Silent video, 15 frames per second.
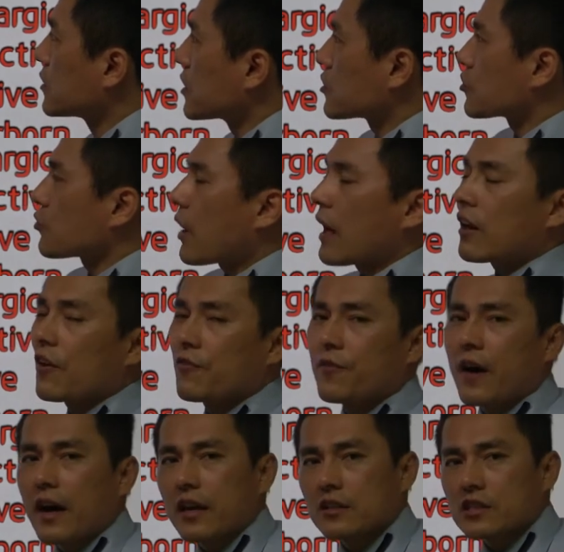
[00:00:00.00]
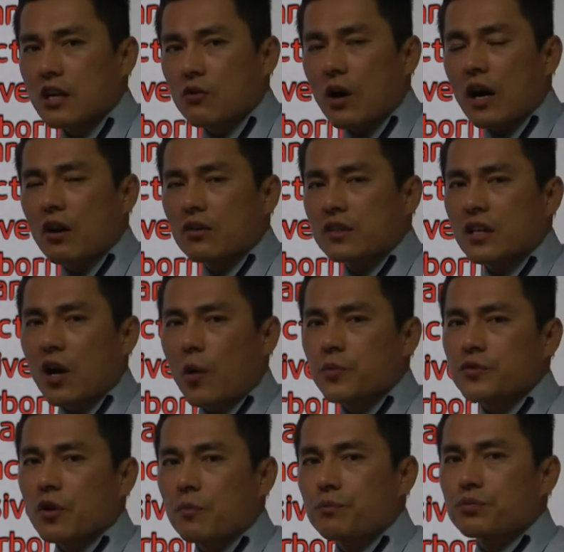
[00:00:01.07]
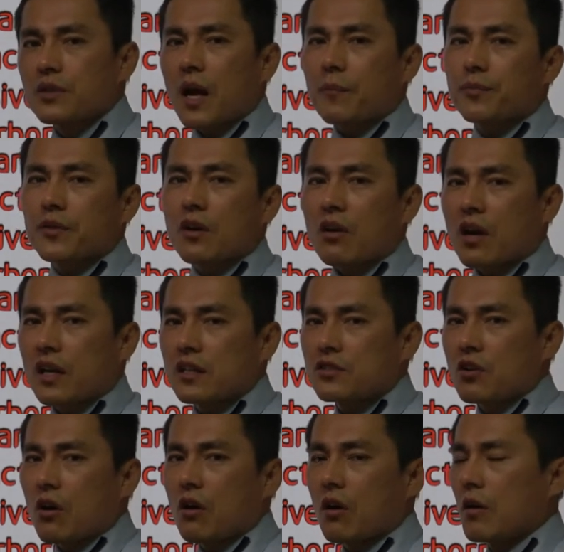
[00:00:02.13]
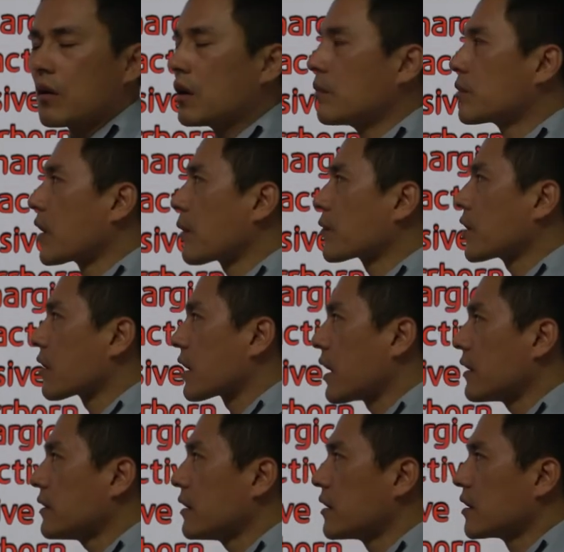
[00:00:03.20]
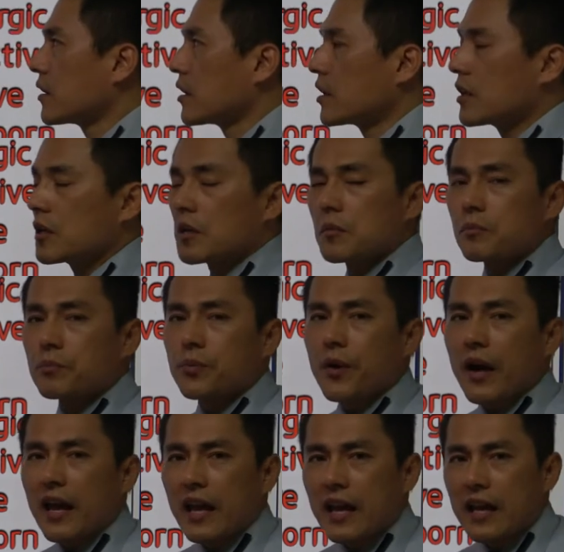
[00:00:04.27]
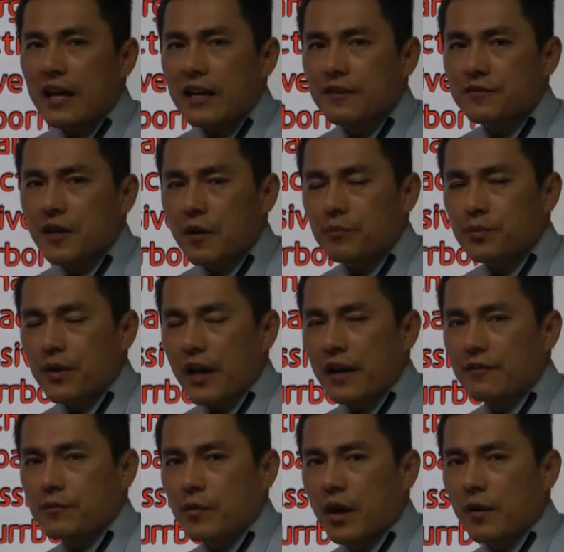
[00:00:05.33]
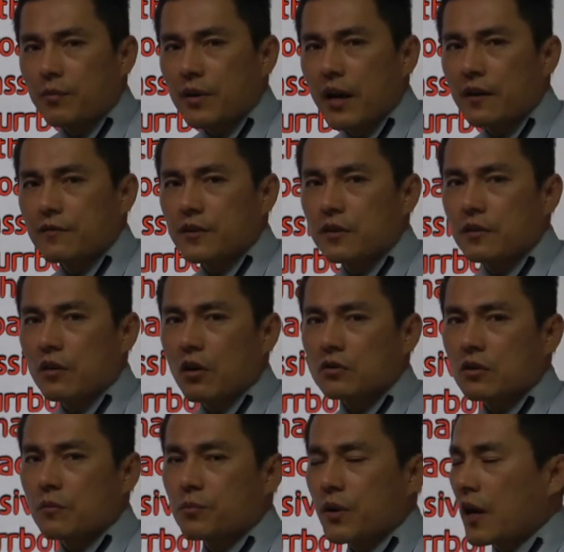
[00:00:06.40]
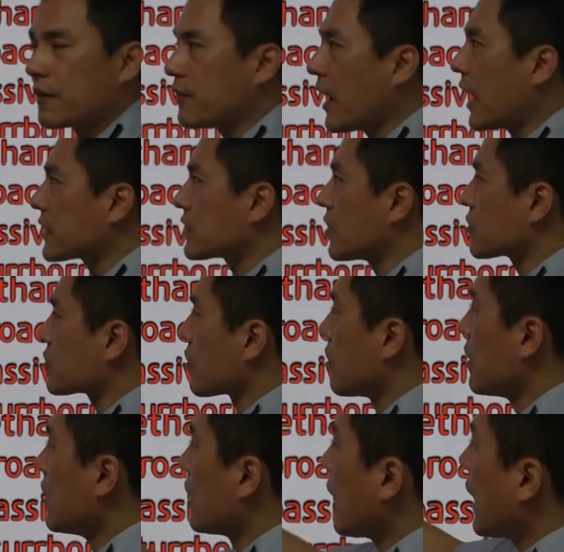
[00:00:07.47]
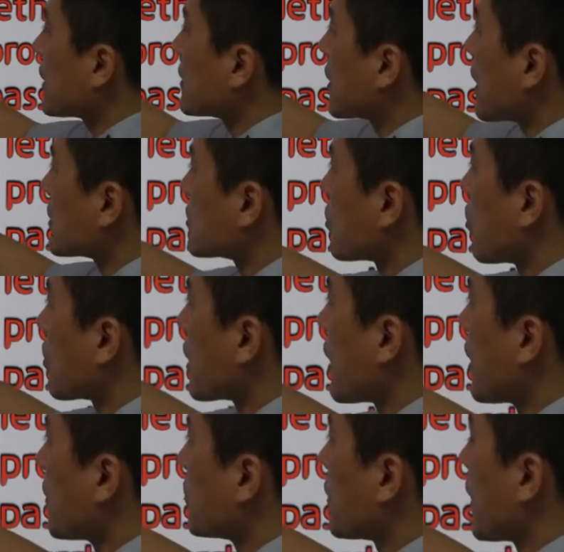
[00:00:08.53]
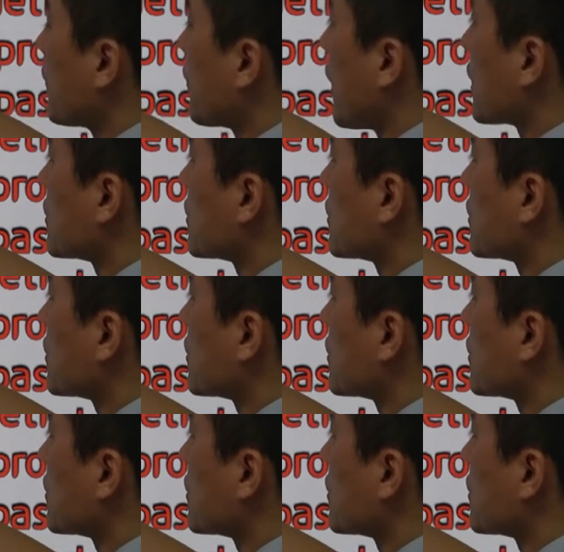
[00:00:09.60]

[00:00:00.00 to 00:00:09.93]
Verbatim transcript: disqualify, 자, quality가 없어, 불합격한이죠? 불합격한. brave야, brave 뭐야? brave, 어떤 brave heart였죠? heart까지 써놓게, brave